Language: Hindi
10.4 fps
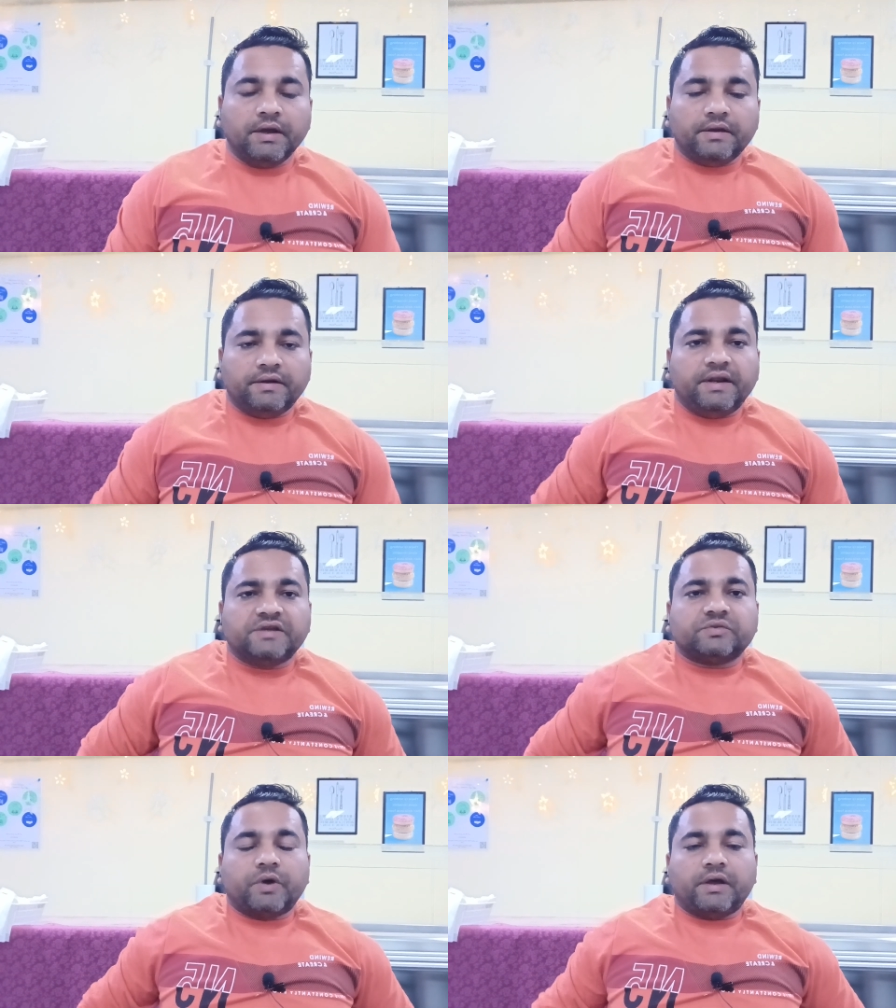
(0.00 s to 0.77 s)

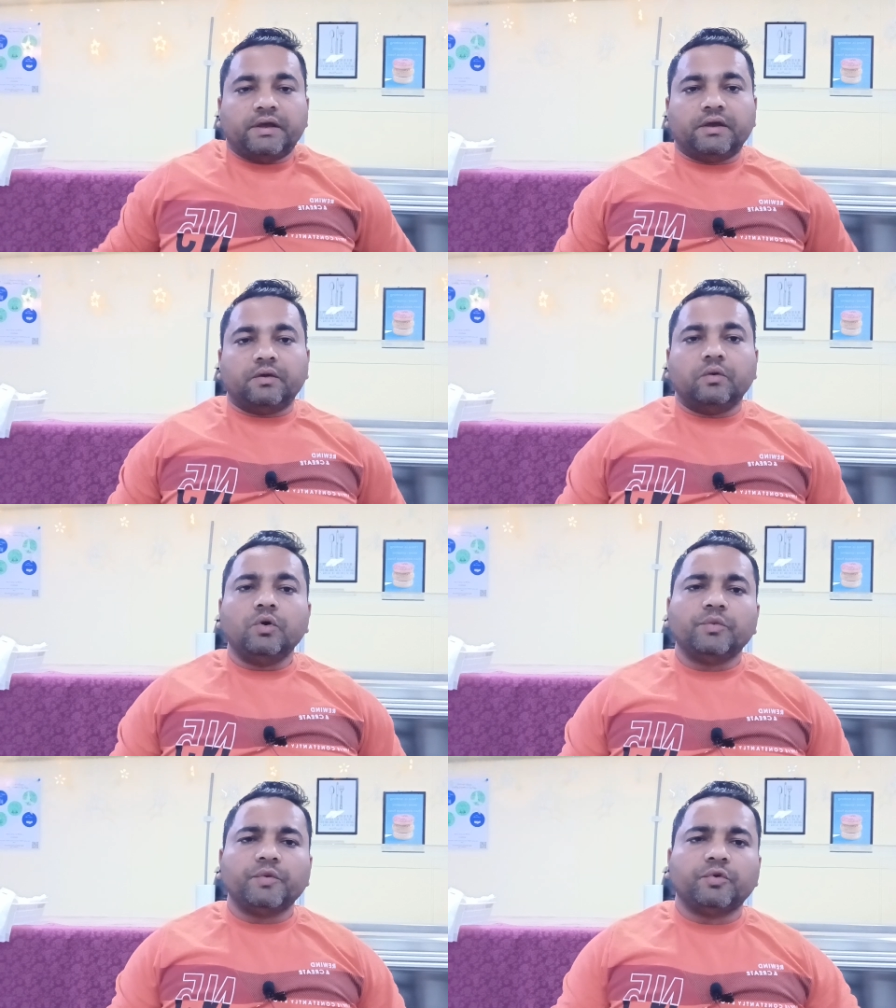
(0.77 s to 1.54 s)
नेस्मा है
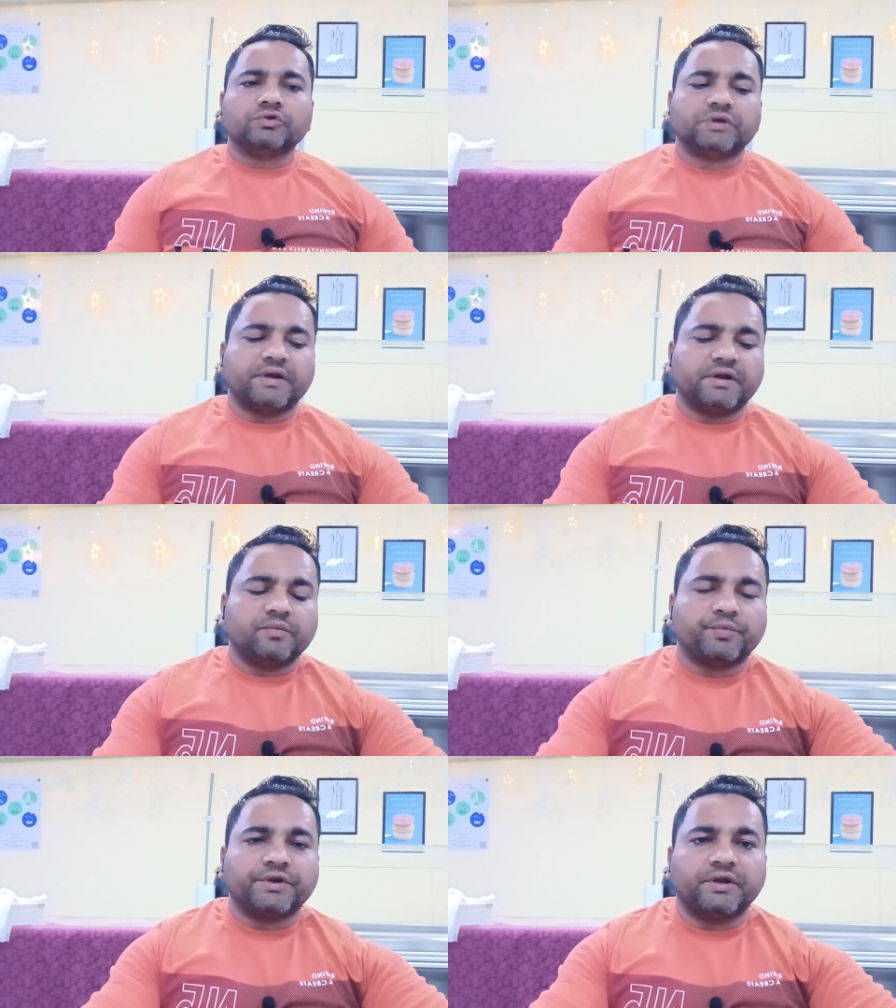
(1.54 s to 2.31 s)
और भी बहुत सारी
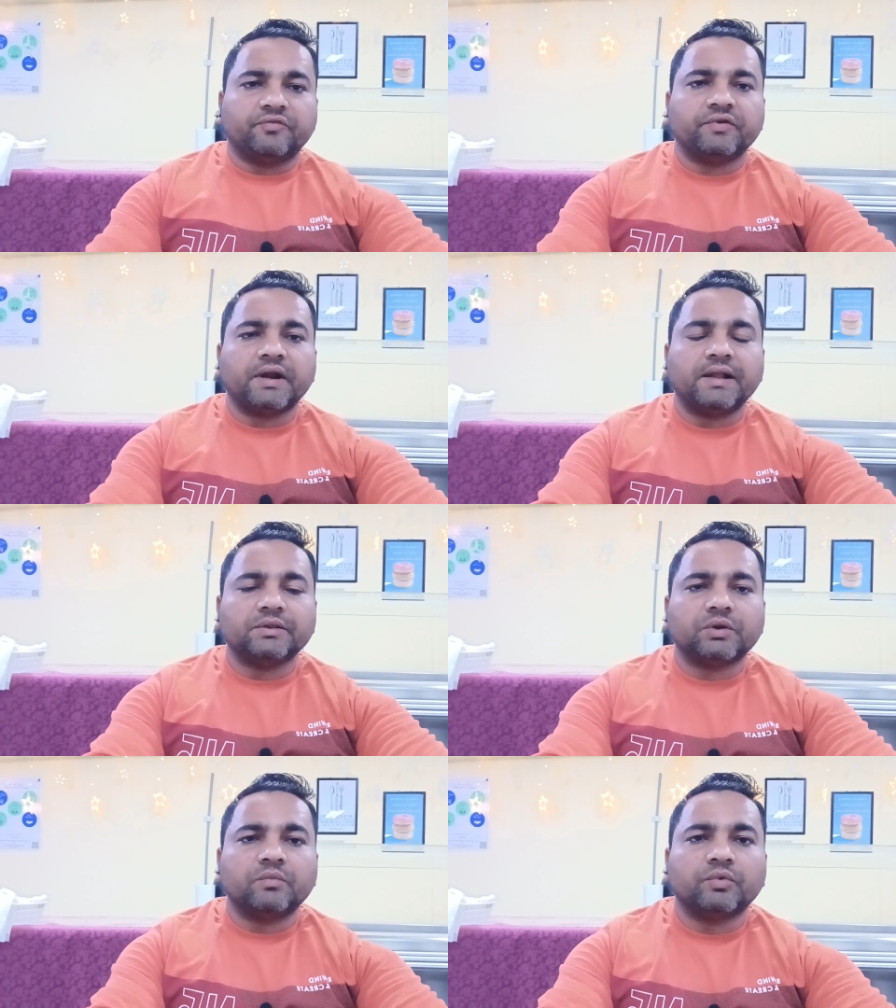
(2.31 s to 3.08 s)
कंपनी है फ़िलहाल
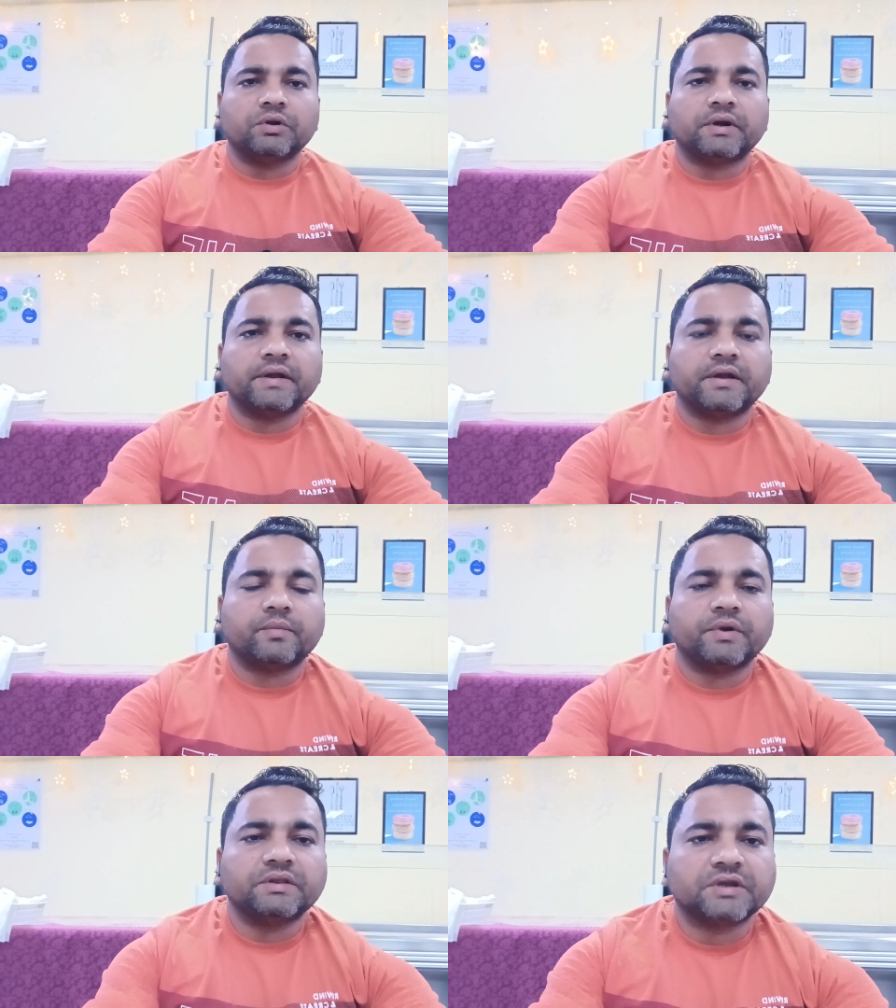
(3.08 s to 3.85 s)
तो हम बोल रहे हैं कि
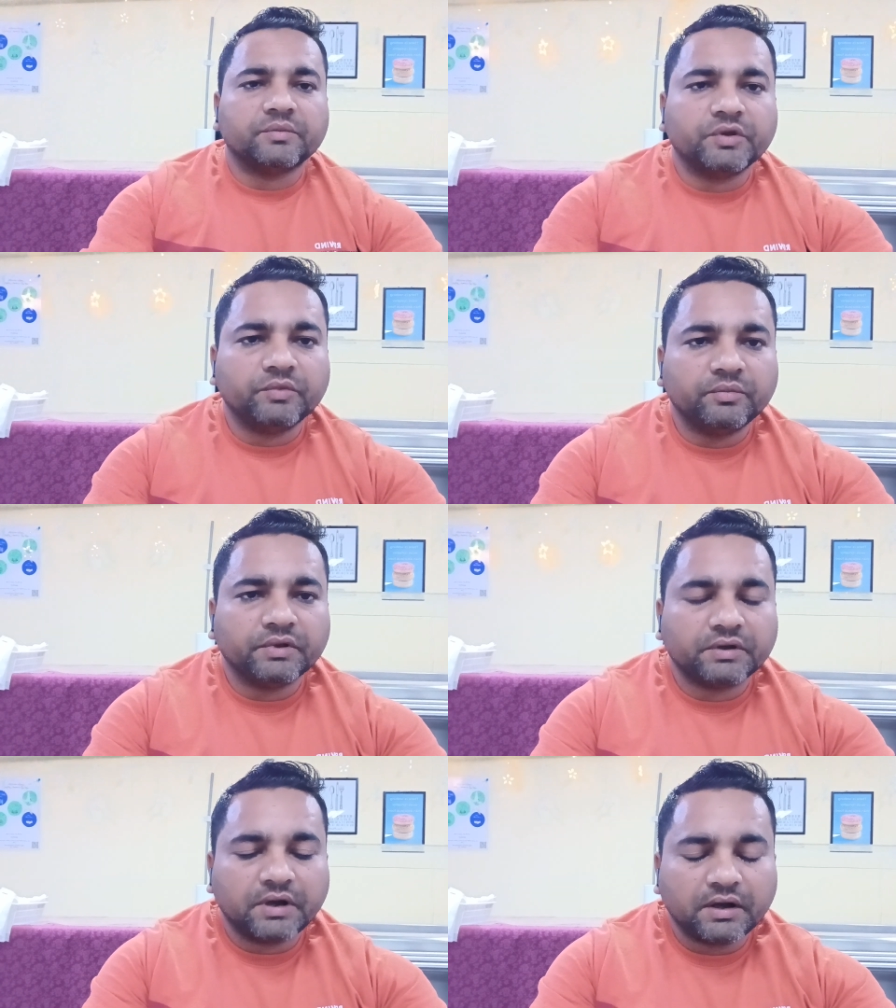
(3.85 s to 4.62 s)
भाई तमीमी
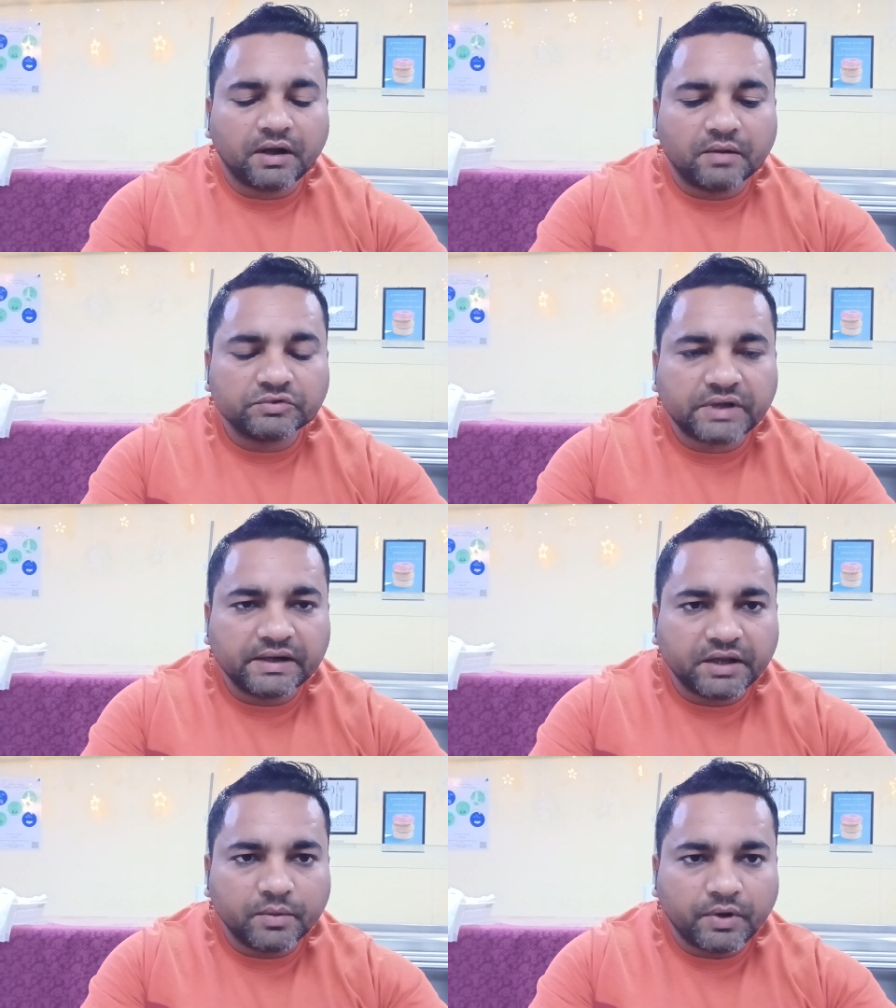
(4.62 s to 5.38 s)
का काम
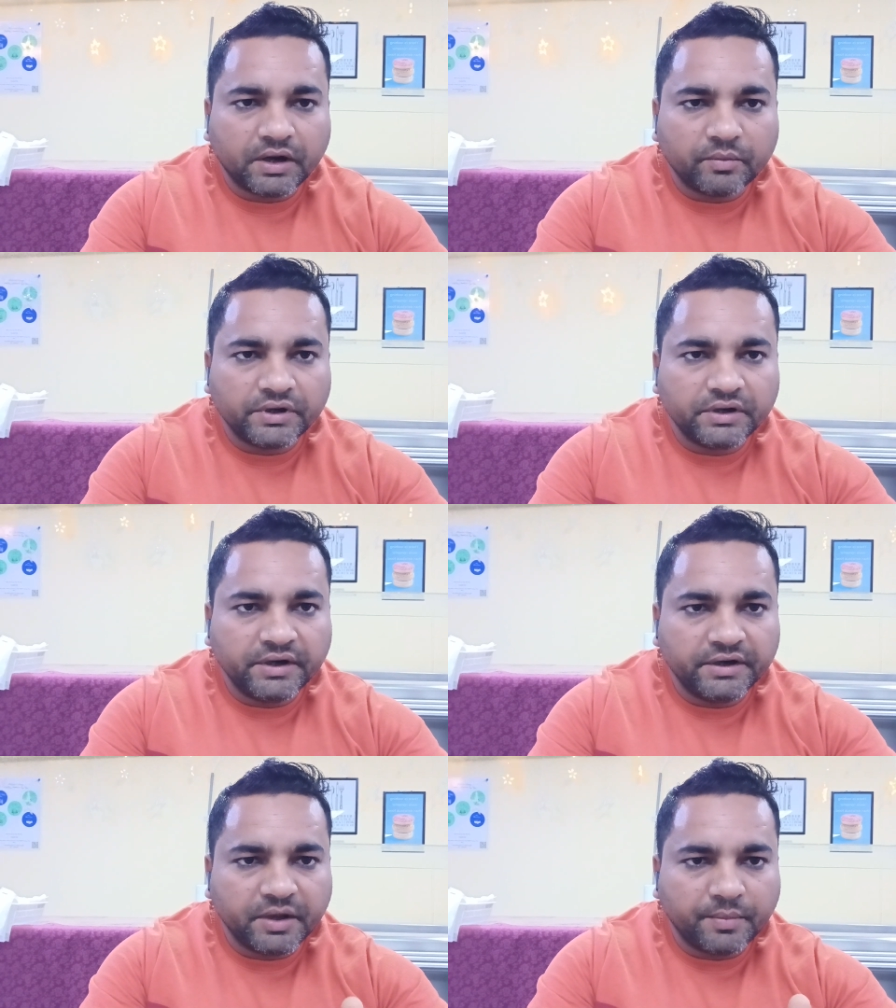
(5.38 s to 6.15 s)
साल के बारह
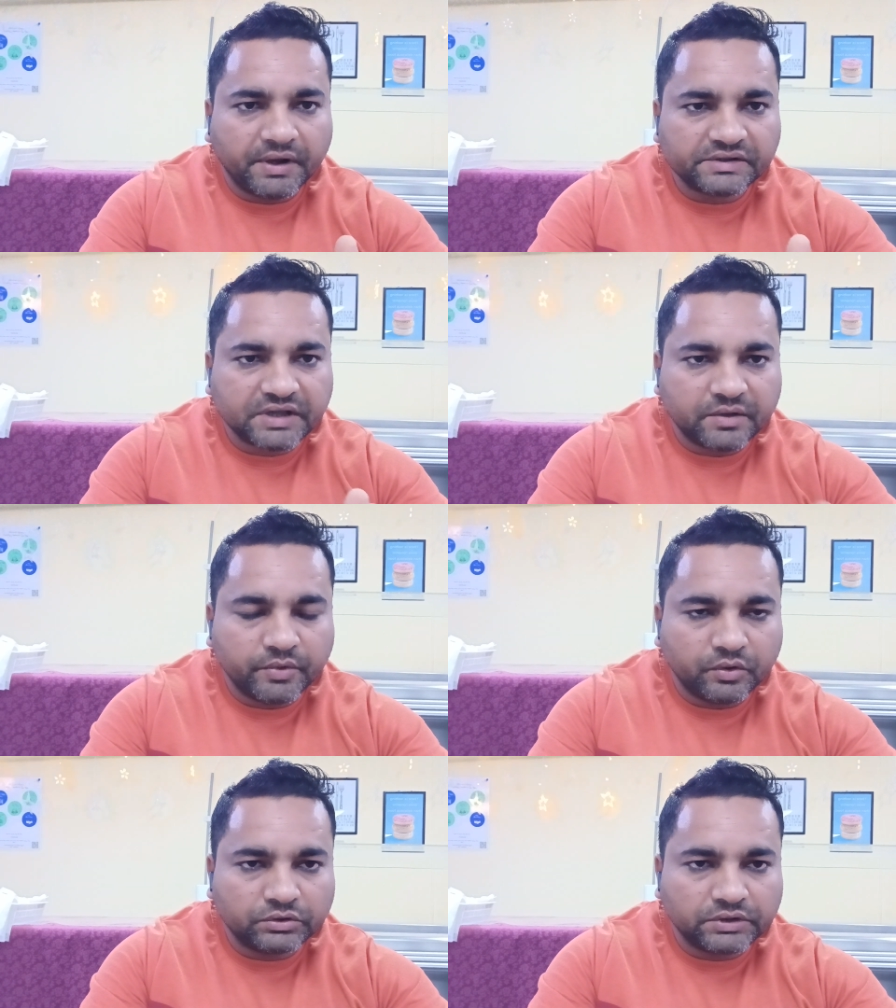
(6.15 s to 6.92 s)
महीने इंडिया पाकिस्तान
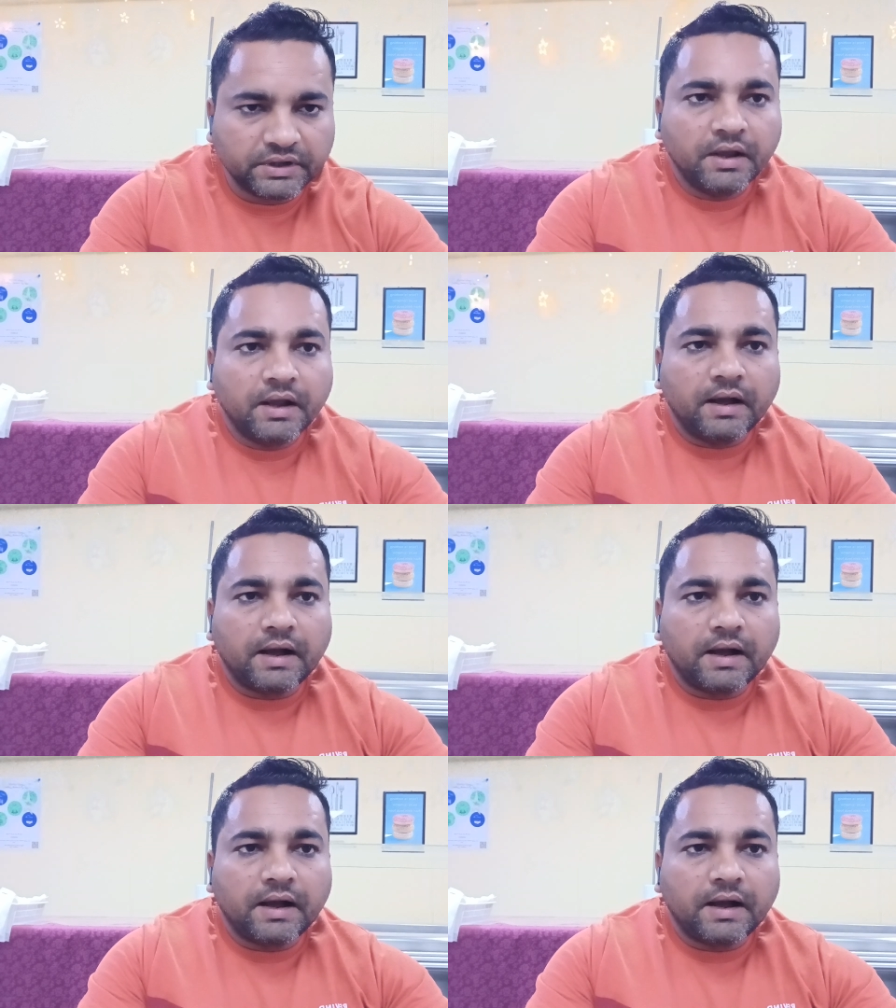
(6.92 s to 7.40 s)
में होता है